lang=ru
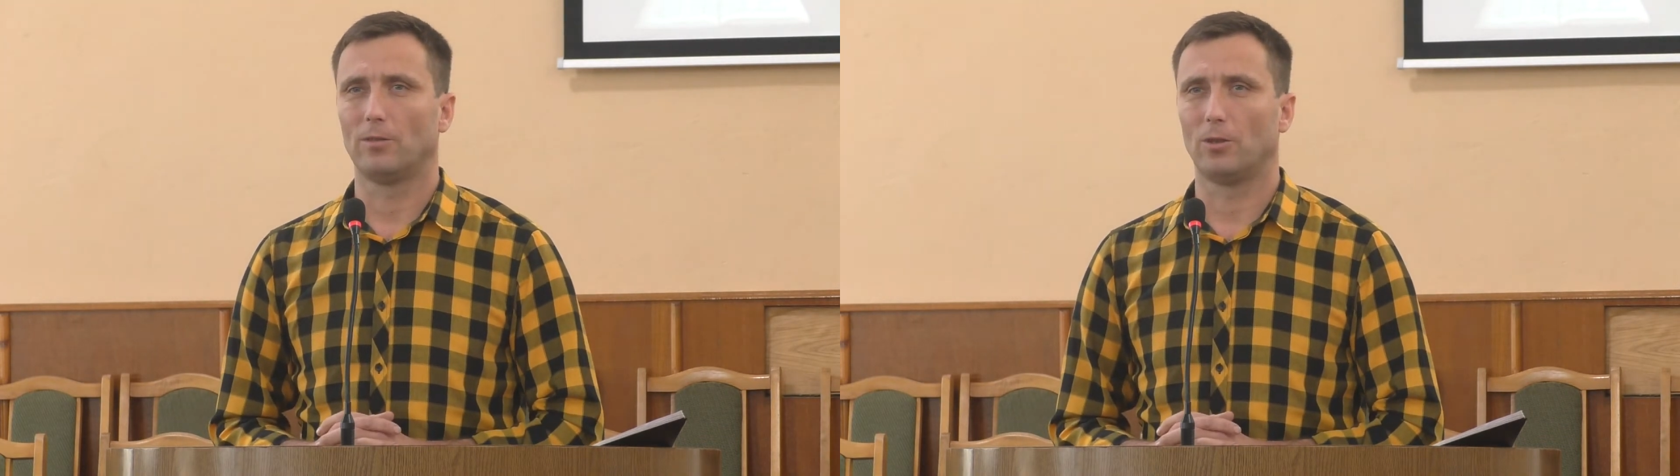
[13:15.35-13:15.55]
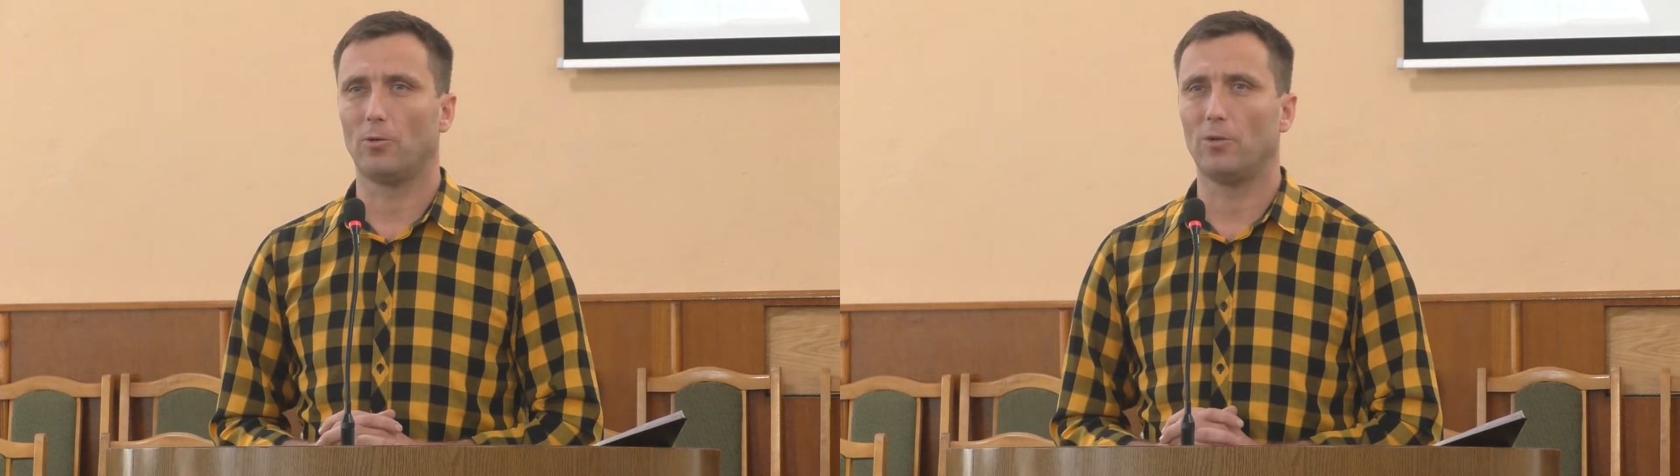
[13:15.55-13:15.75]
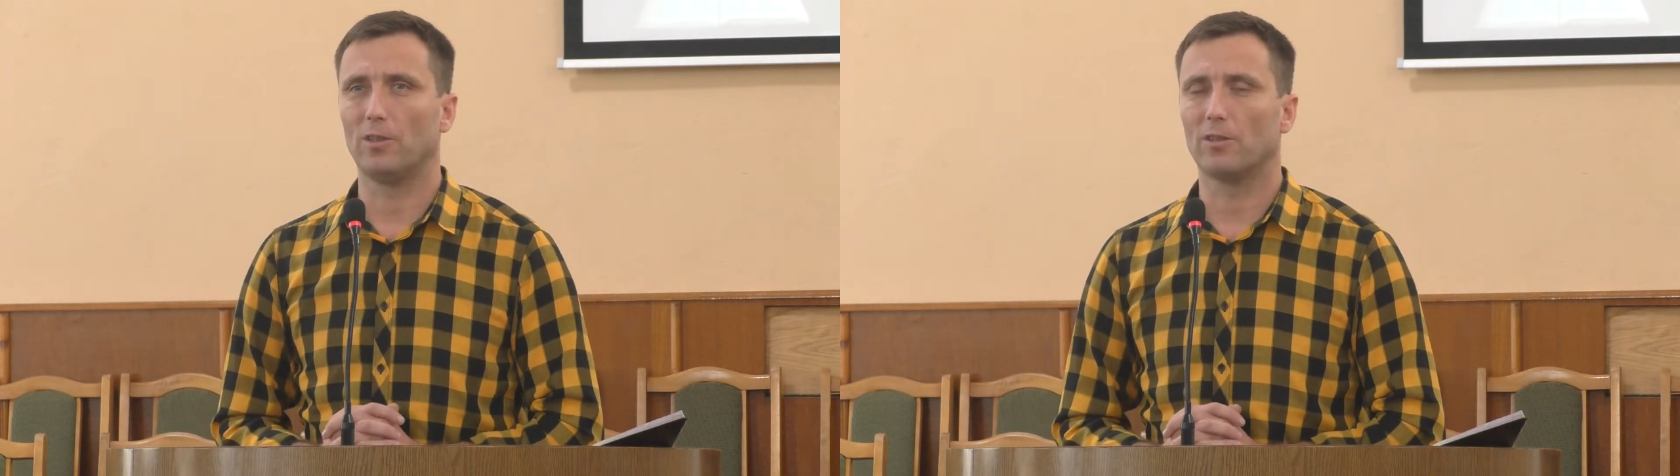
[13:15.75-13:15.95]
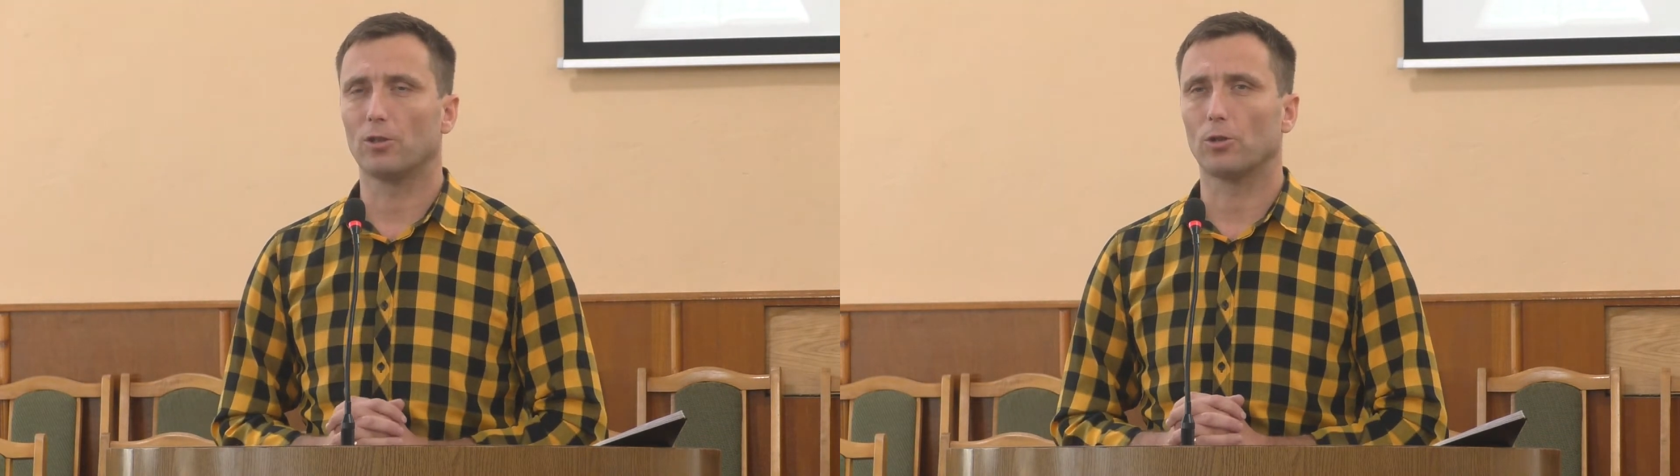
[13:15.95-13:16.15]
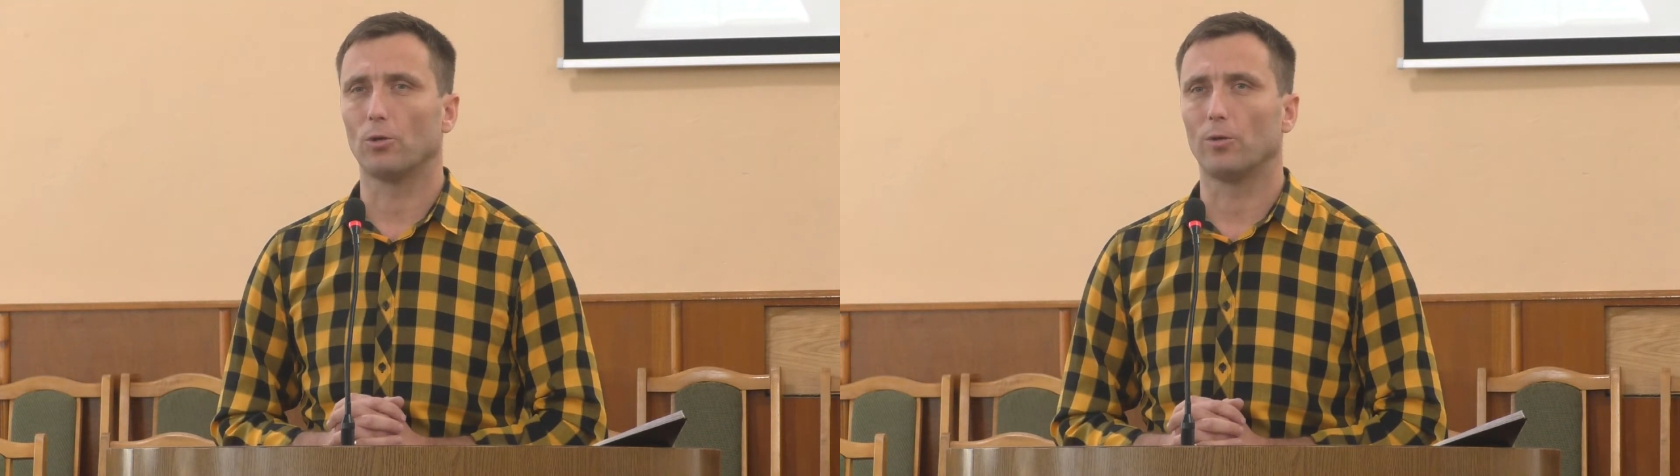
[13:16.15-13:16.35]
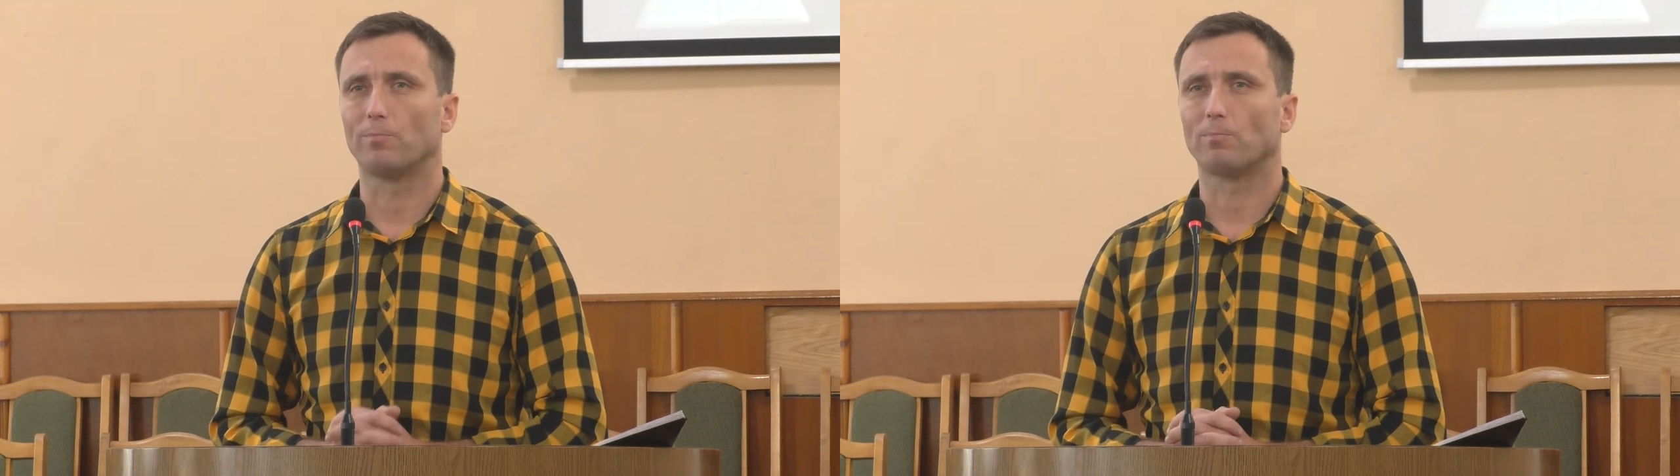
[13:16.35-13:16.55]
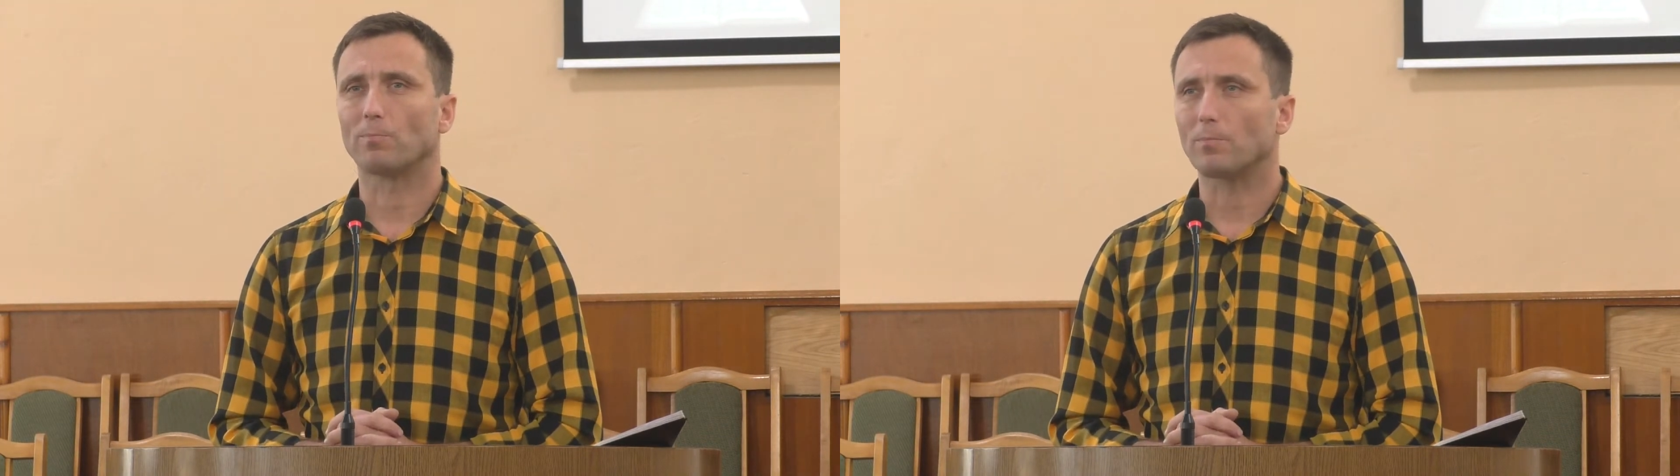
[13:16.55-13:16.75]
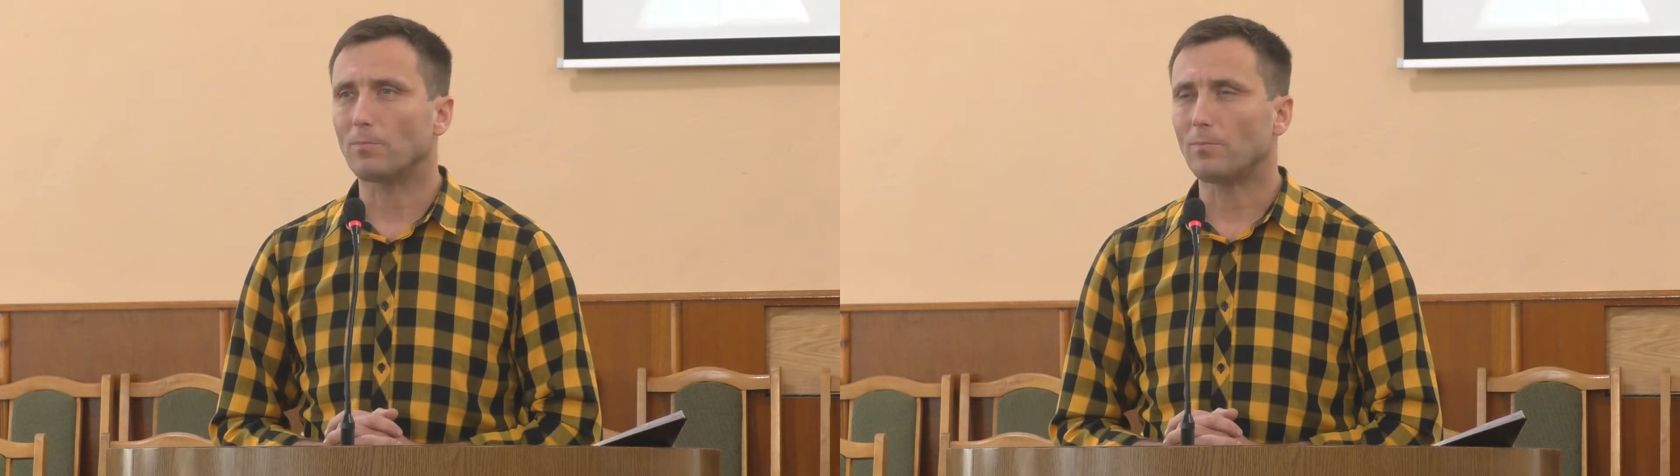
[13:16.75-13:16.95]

Говорит, что